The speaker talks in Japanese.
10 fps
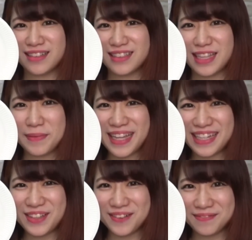ん、食べた
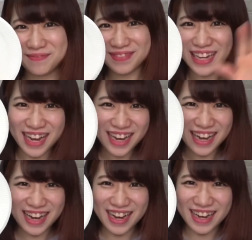い人はーい
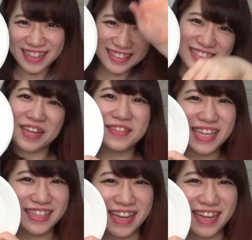食べたい